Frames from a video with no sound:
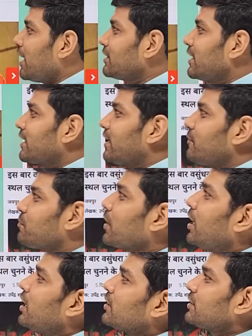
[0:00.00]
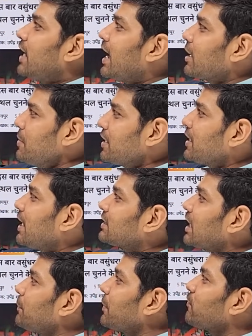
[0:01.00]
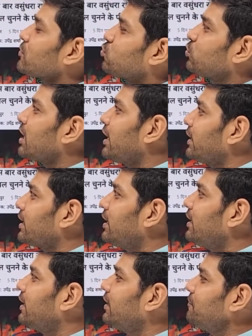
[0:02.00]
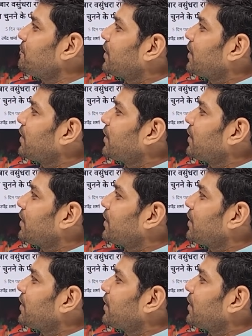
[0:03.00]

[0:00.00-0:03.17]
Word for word: बात देखिए धार्मिक यात्रा पर वसुंधरा निकली हैं